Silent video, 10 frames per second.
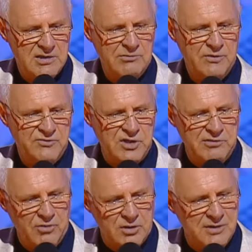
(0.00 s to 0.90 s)
Живут в
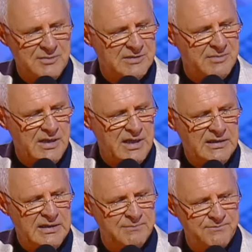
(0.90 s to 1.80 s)
четвертом
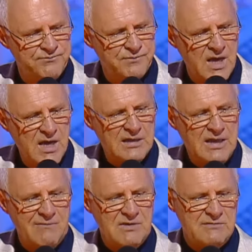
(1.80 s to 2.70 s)
измерении. К
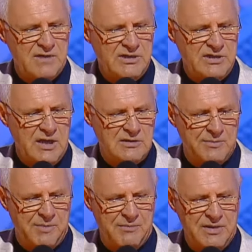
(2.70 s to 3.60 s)
нам
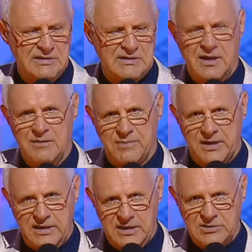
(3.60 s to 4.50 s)
возвращаются помыться,
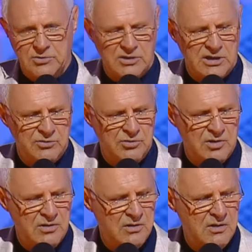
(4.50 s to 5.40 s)
поесть, что дадут.